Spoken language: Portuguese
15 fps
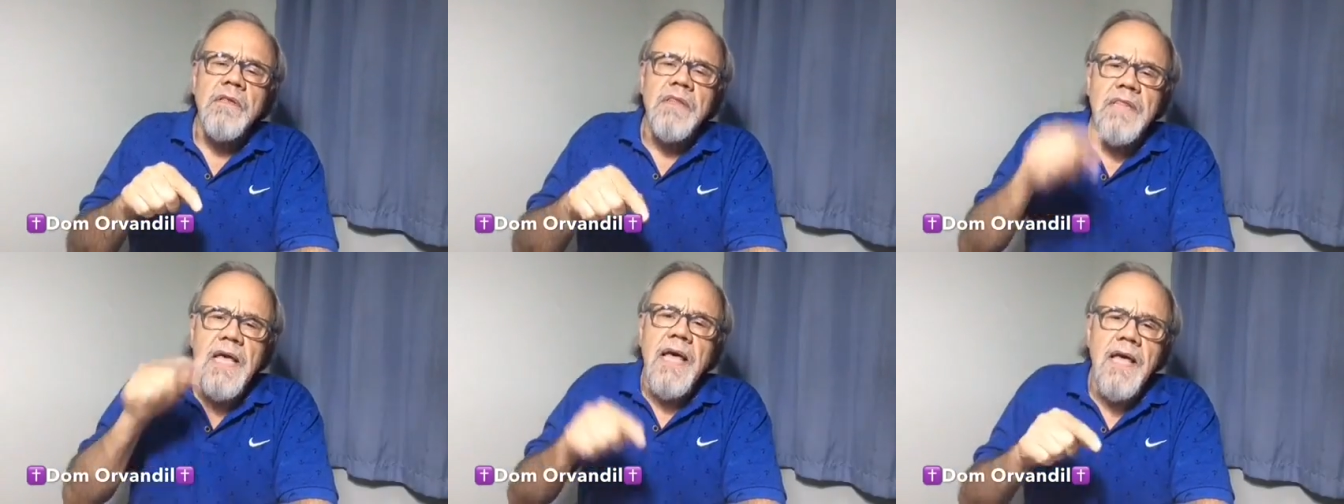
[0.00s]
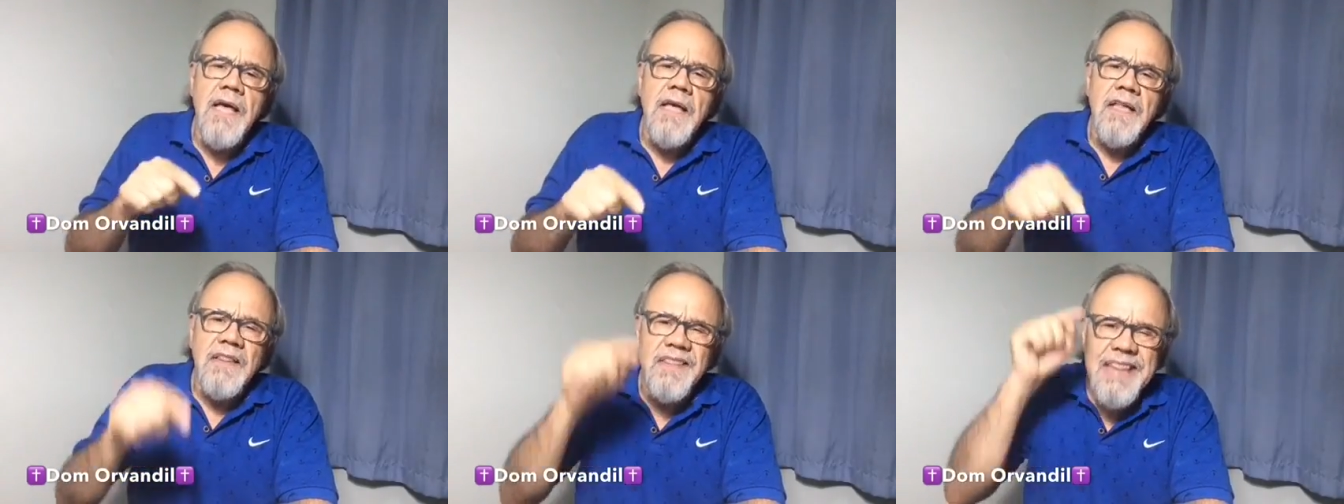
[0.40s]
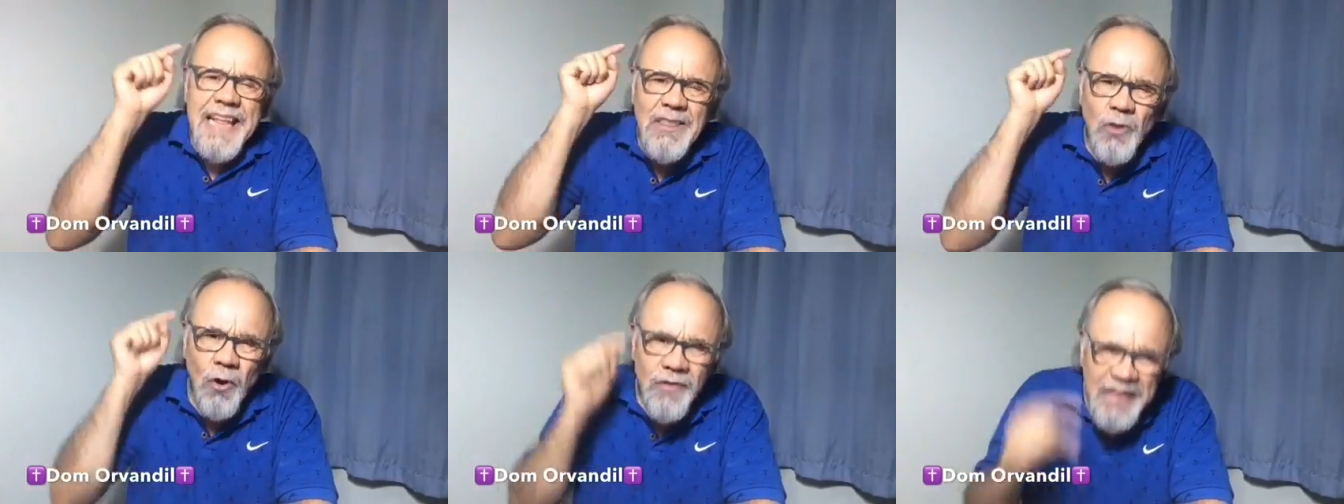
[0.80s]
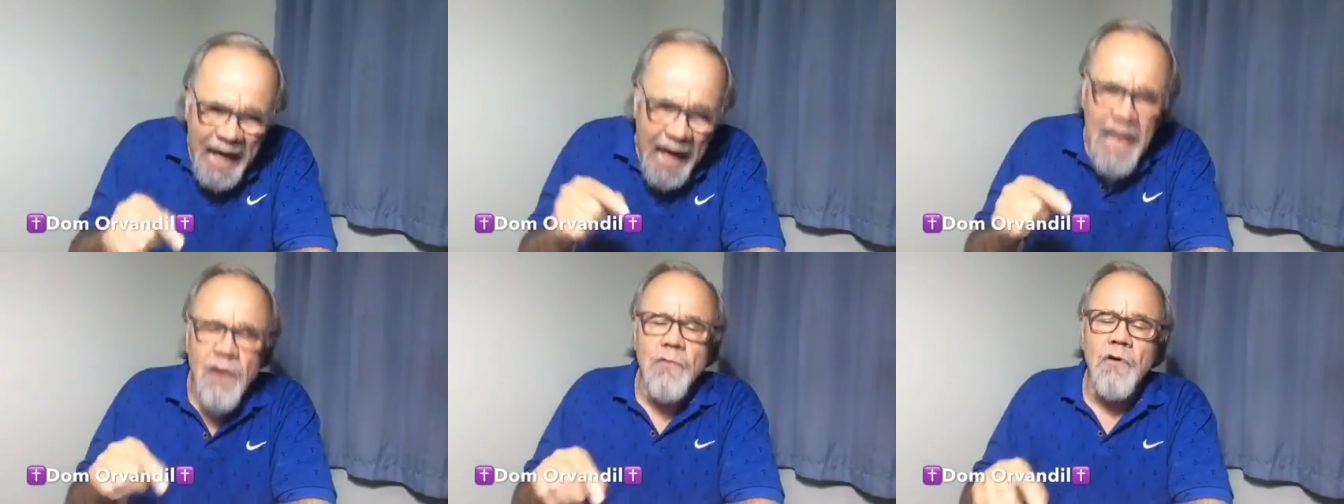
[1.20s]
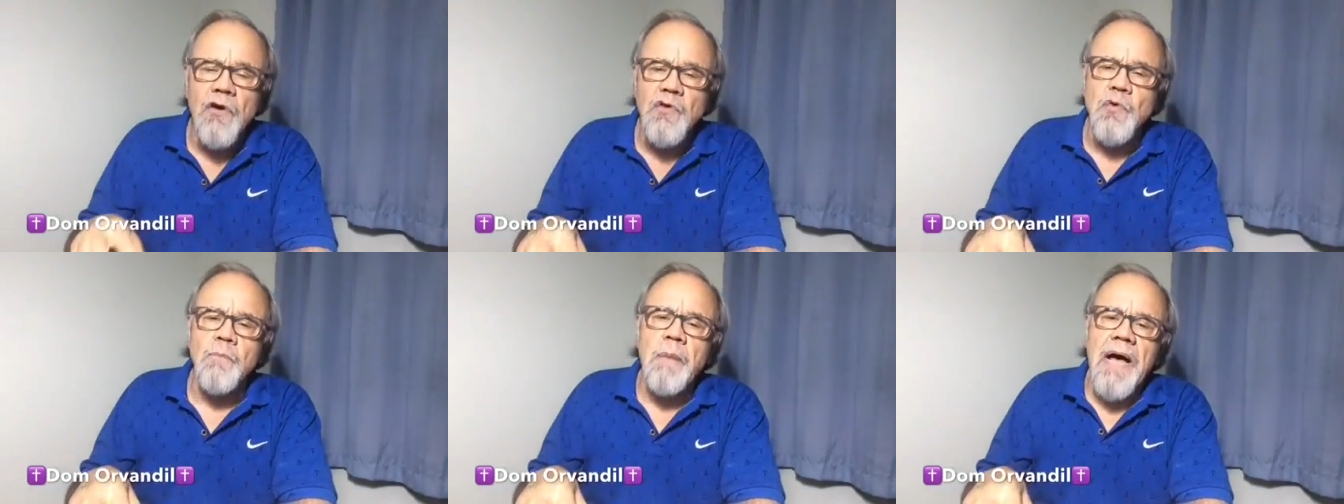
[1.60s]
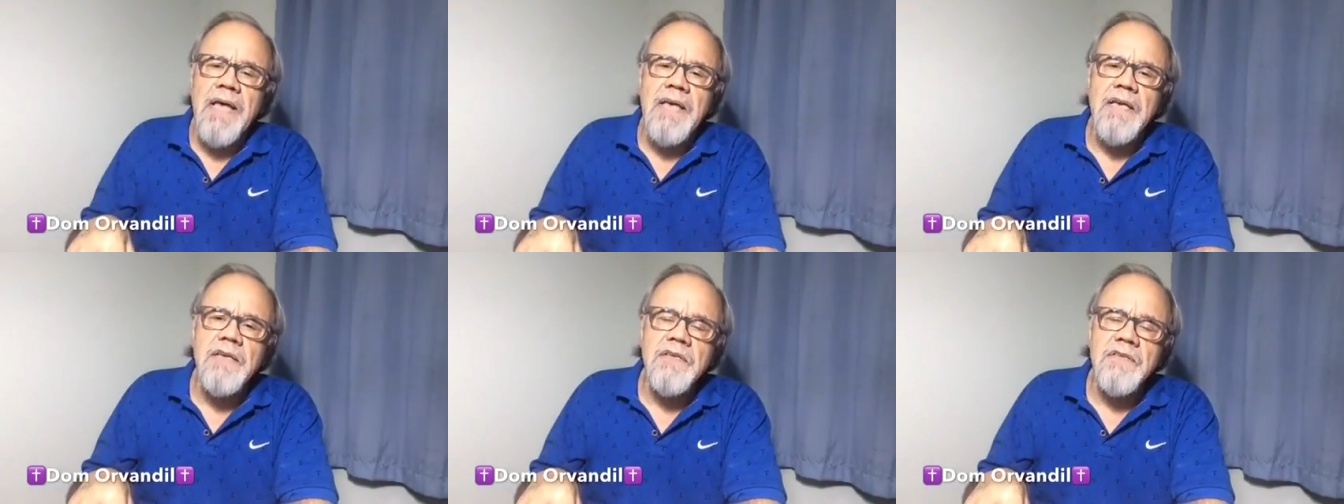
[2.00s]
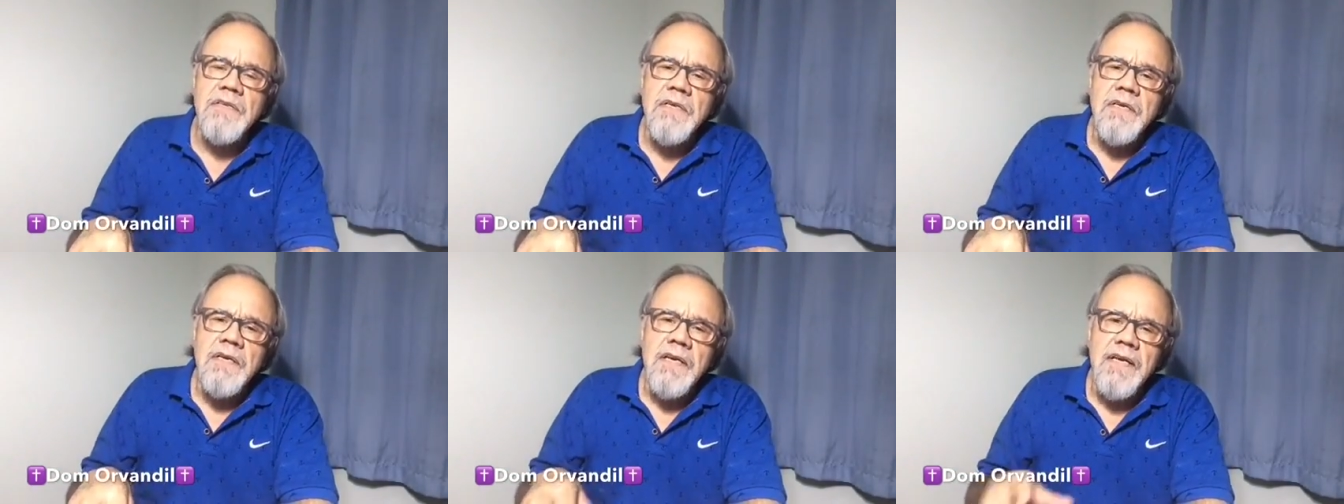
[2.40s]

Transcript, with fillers: de detonar o nosso país